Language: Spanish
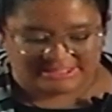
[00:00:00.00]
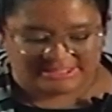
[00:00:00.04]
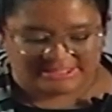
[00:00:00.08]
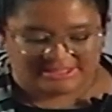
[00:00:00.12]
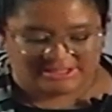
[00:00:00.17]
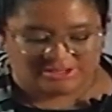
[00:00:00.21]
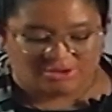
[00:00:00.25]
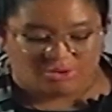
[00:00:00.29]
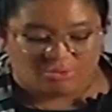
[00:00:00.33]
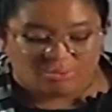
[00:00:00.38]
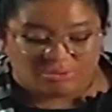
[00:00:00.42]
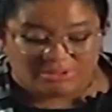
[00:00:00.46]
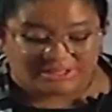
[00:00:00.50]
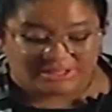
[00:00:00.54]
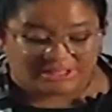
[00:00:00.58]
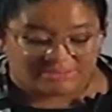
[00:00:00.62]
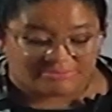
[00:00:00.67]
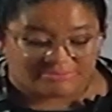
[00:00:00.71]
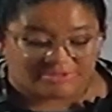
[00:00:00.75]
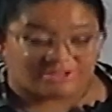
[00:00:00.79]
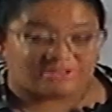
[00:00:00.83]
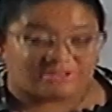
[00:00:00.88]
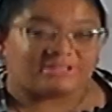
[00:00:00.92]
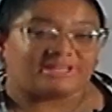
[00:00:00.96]
Lo
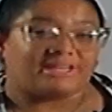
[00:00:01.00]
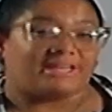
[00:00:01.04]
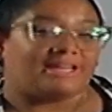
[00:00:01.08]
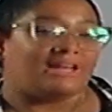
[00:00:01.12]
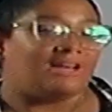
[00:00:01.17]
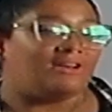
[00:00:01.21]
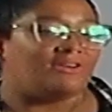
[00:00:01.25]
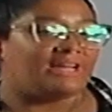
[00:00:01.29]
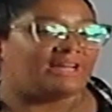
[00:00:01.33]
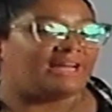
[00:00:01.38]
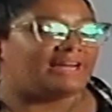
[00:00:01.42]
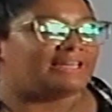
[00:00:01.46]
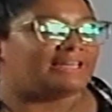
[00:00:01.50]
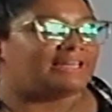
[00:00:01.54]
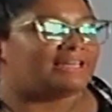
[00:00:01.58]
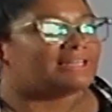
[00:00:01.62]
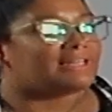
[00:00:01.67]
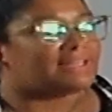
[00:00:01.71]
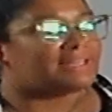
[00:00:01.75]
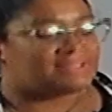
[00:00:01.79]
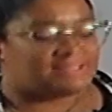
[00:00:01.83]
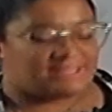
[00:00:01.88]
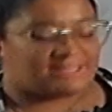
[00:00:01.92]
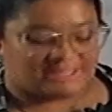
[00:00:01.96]
último, que es lo que agregué
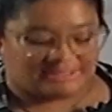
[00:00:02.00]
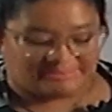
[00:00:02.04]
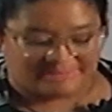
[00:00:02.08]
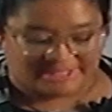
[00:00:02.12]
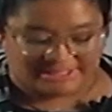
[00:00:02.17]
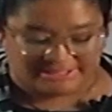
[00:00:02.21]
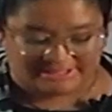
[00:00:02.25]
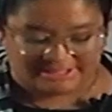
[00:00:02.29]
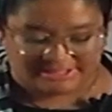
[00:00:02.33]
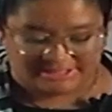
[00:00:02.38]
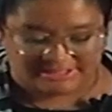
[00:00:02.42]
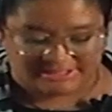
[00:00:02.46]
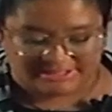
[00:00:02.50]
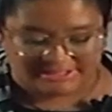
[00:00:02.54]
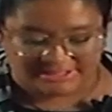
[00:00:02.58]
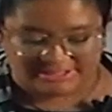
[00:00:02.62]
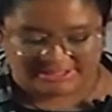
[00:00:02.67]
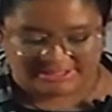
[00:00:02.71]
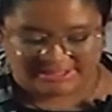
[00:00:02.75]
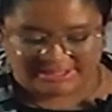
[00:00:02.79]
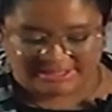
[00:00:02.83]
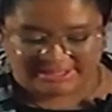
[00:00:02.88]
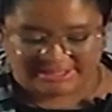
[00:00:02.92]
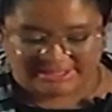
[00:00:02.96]
recientemente,
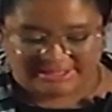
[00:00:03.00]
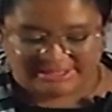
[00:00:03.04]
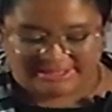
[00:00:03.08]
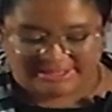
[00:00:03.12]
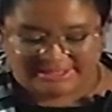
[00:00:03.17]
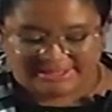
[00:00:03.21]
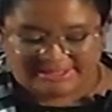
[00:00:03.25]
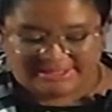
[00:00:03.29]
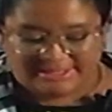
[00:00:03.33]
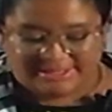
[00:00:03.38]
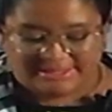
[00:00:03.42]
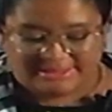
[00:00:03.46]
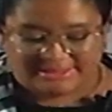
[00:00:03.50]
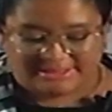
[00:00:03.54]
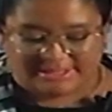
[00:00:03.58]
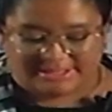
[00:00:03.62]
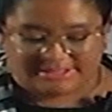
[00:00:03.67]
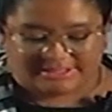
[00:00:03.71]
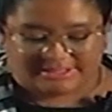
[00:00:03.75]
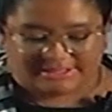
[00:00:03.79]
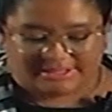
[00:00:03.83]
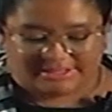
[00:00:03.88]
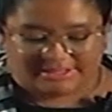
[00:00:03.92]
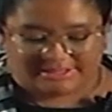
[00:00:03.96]

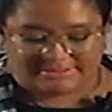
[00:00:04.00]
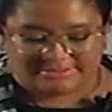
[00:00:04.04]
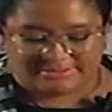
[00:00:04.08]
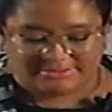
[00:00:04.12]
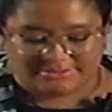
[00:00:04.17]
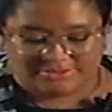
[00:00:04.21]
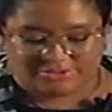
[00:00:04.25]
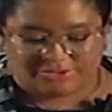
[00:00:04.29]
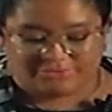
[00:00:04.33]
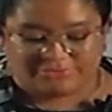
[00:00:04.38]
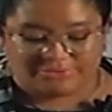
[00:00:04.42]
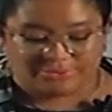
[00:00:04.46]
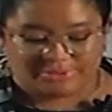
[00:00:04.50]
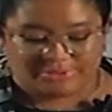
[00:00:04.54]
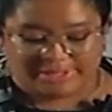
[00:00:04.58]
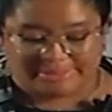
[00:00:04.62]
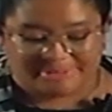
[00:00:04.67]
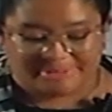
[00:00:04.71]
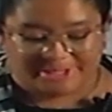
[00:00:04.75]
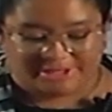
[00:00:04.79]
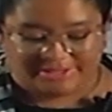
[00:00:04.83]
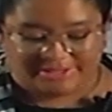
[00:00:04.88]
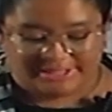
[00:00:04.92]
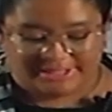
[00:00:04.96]
dice, soy futura
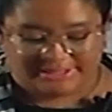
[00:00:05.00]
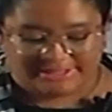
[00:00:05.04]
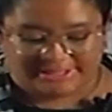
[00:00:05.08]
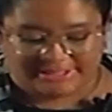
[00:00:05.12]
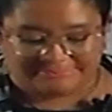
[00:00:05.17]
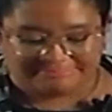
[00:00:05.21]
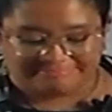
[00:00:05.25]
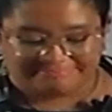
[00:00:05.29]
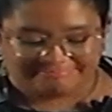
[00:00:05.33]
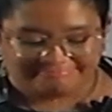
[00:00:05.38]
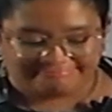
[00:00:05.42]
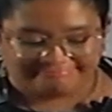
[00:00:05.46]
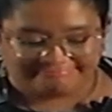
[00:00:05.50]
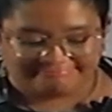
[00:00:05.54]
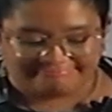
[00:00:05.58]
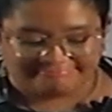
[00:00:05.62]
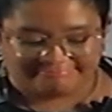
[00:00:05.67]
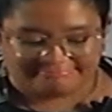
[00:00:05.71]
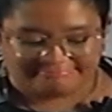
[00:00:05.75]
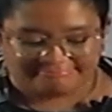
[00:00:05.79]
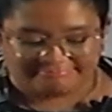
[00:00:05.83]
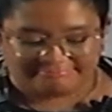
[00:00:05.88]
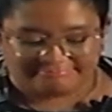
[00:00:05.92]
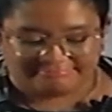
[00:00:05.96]
periodista,
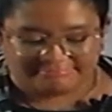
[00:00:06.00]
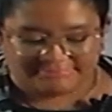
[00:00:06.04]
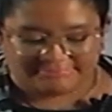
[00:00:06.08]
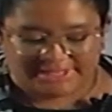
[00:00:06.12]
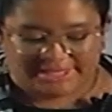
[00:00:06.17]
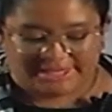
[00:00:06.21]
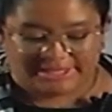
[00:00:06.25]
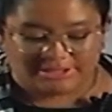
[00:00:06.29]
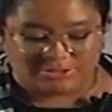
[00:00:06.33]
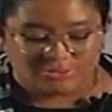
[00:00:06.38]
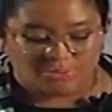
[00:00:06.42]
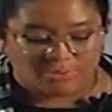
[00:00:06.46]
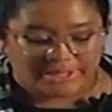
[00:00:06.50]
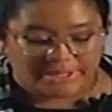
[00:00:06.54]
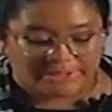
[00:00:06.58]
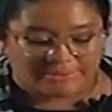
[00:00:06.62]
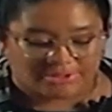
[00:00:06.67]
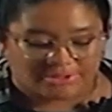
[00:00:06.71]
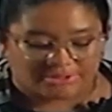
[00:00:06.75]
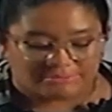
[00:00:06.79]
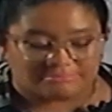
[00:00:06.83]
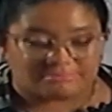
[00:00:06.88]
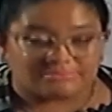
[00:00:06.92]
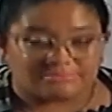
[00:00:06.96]
es
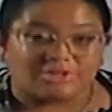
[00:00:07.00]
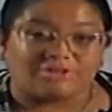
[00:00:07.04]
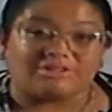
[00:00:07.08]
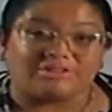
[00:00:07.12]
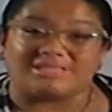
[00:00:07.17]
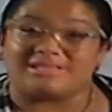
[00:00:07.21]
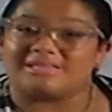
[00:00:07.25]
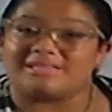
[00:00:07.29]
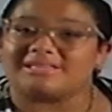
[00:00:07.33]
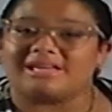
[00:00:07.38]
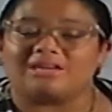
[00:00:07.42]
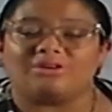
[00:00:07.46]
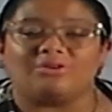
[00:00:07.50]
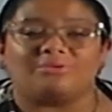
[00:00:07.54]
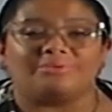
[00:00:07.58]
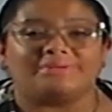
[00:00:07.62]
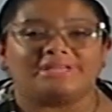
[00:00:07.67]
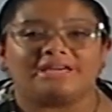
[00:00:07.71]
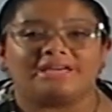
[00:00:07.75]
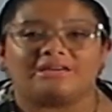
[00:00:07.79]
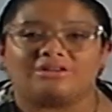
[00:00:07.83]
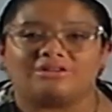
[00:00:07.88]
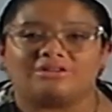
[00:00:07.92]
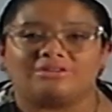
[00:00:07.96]
nuevo o quizás algo
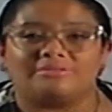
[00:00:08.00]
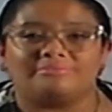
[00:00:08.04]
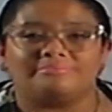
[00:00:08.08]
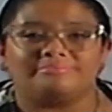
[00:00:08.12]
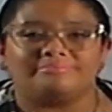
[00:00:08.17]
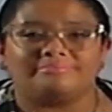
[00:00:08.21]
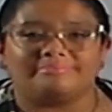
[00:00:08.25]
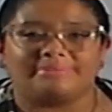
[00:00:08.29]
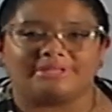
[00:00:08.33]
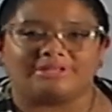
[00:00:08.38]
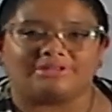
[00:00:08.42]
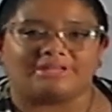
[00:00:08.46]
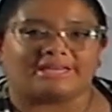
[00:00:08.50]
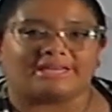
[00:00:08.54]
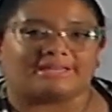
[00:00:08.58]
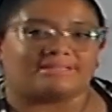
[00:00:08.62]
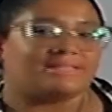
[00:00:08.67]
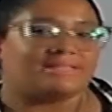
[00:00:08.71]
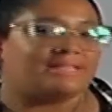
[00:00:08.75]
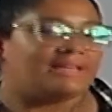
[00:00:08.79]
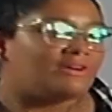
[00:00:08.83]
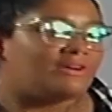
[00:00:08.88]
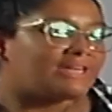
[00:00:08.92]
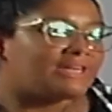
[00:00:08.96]
viejo, pero que
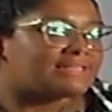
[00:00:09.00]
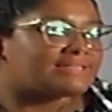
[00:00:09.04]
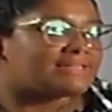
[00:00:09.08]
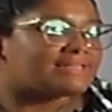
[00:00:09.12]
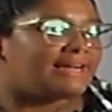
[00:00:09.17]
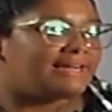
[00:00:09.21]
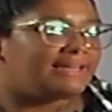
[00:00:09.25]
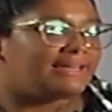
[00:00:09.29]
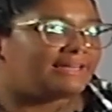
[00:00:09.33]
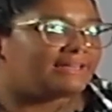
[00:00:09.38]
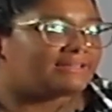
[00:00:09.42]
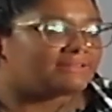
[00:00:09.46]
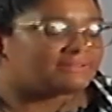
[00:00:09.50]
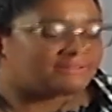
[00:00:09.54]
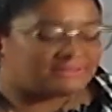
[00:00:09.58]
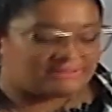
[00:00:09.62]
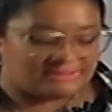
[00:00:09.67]
recién ahora sale